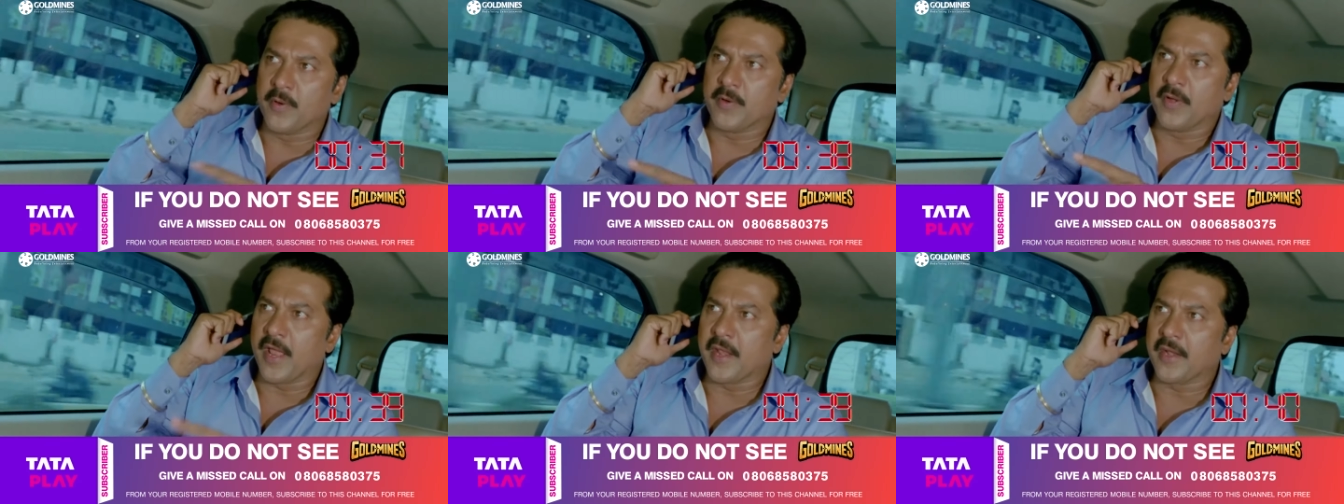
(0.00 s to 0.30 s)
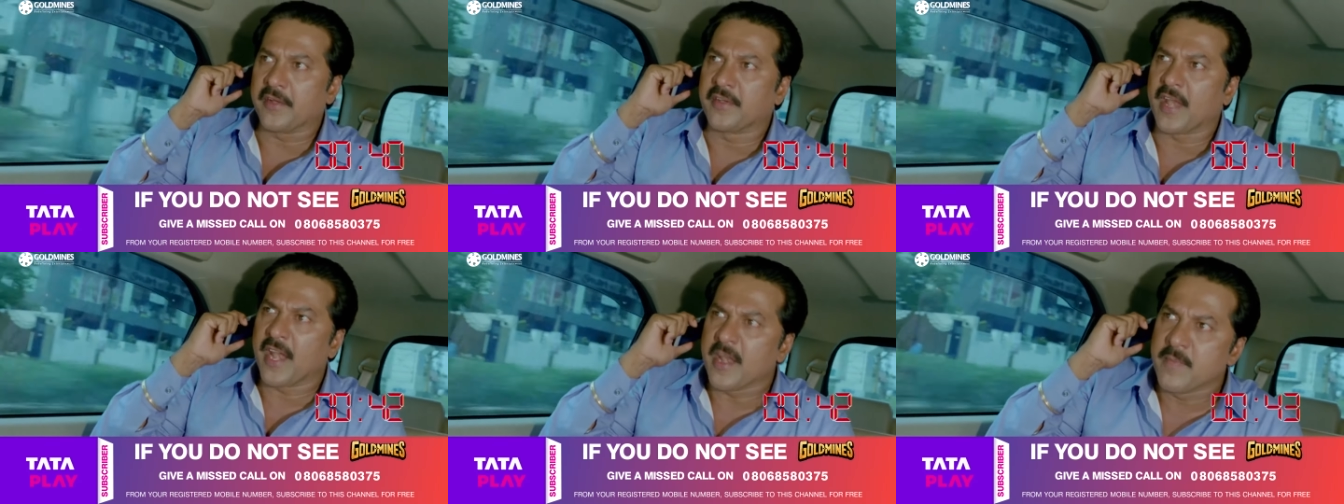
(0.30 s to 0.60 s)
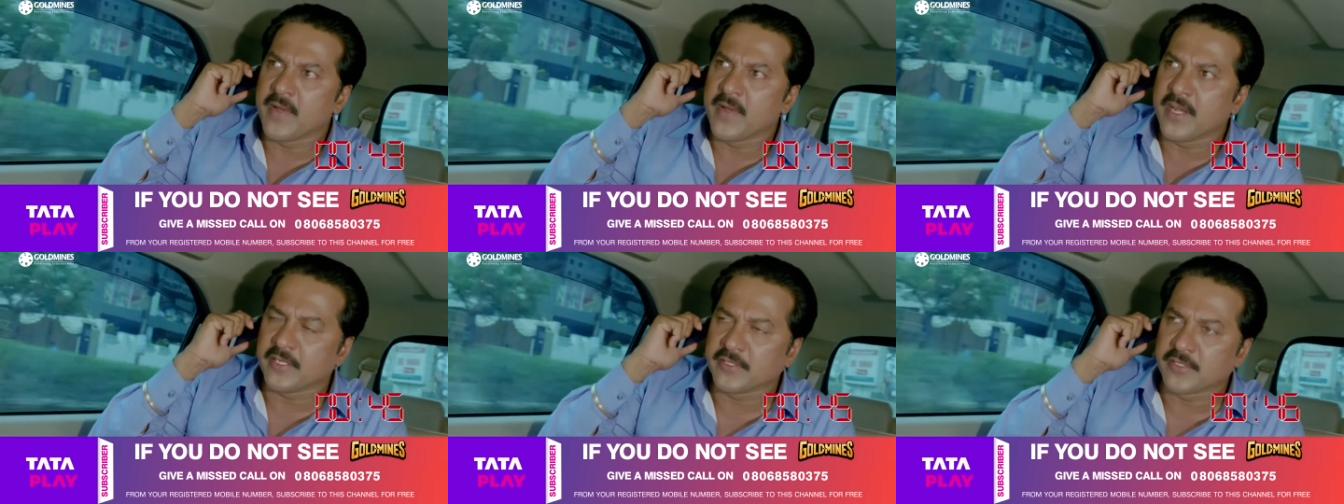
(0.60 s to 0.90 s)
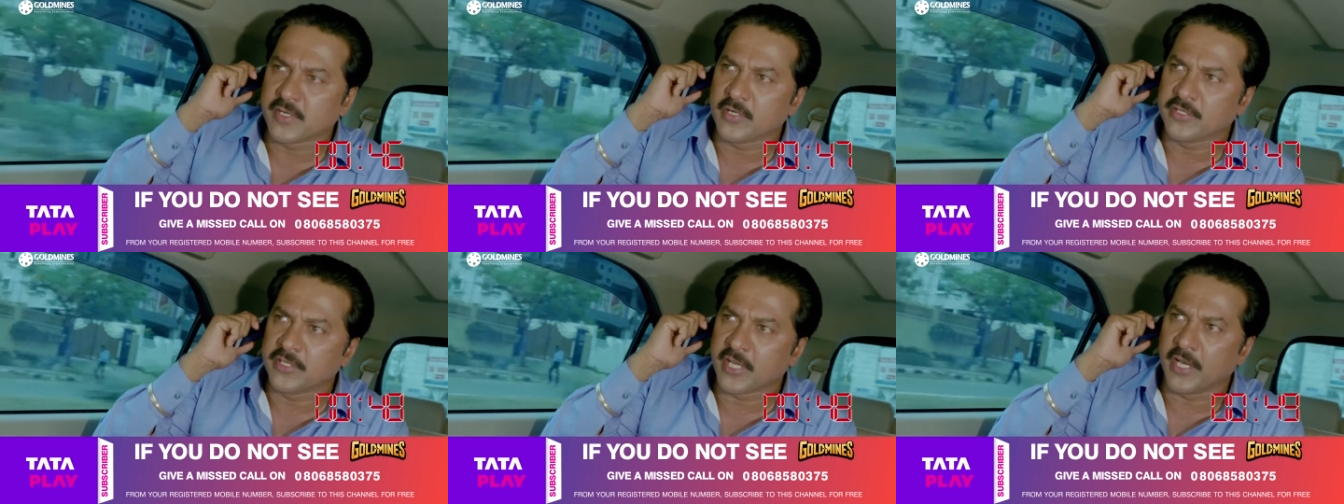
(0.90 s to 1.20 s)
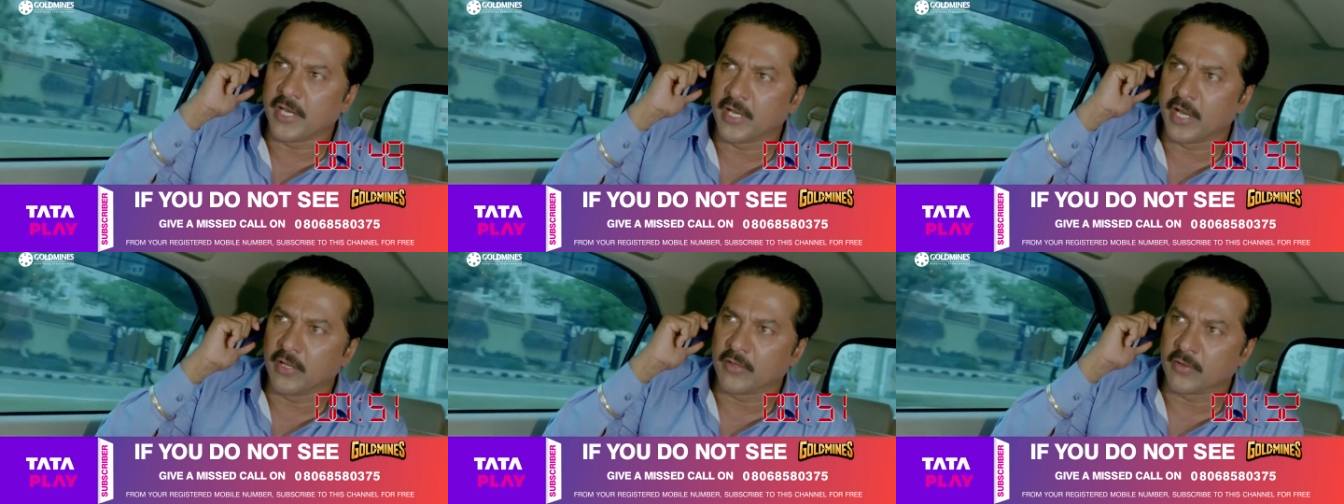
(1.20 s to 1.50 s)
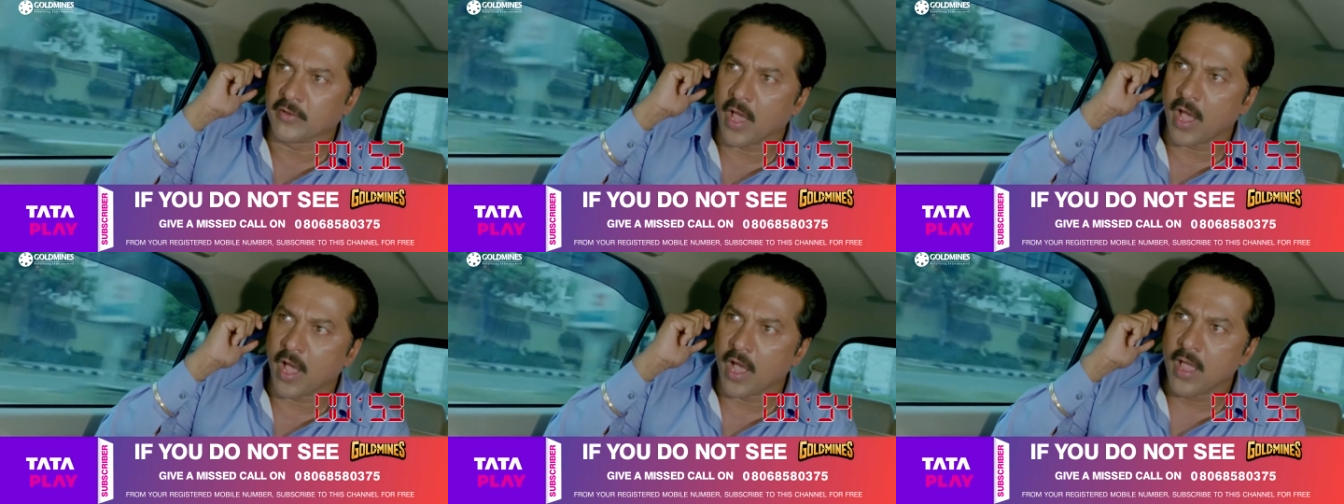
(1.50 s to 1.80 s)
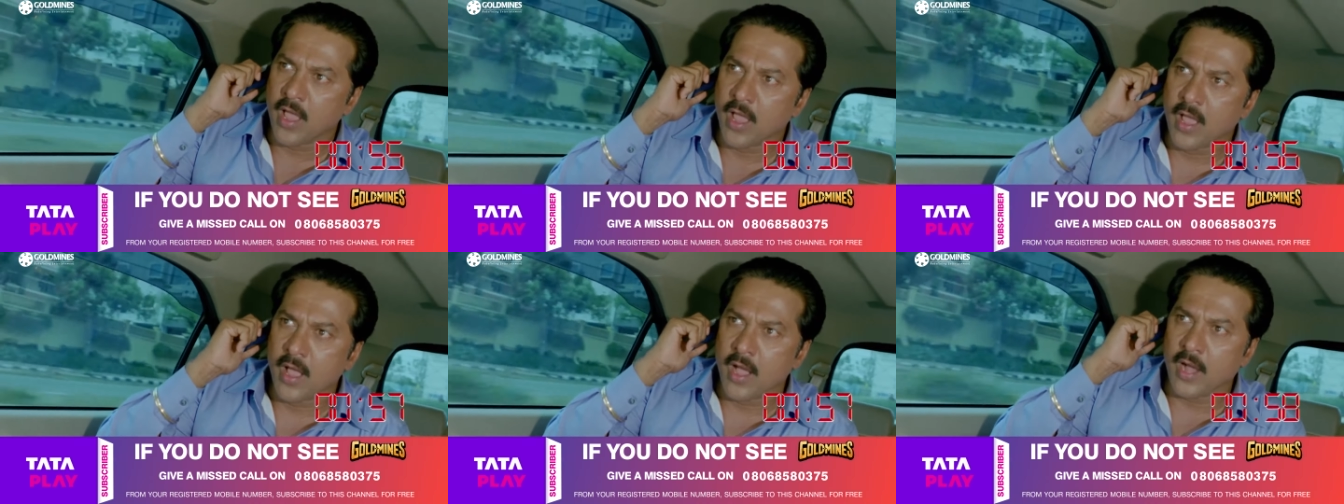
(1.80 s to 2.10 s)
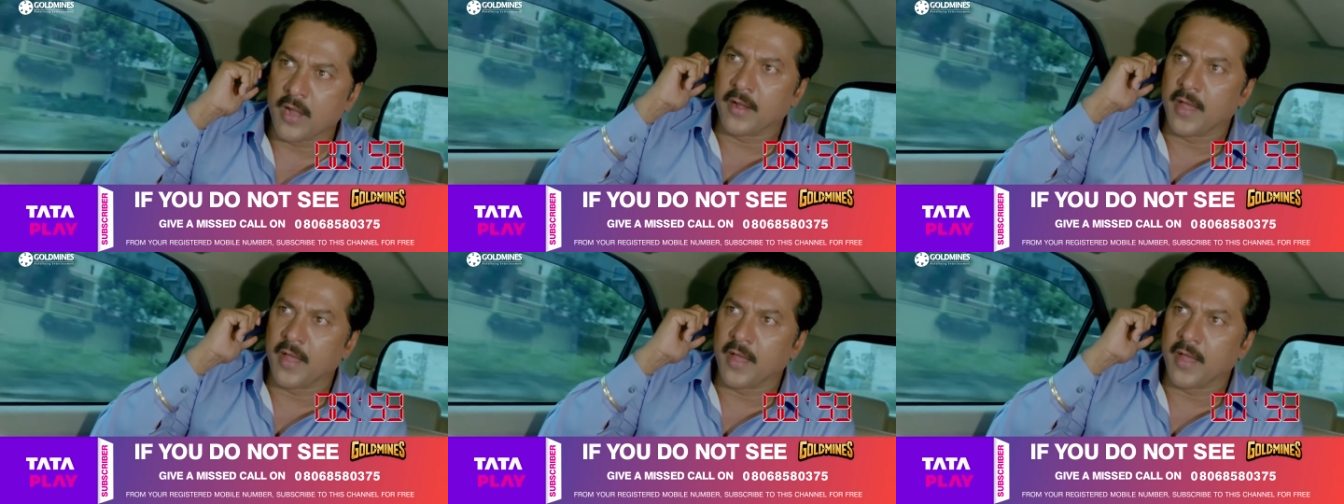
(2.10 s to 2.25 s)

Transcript: मैं करीब 10 मिनट में वहां पहुंच जाऊंगा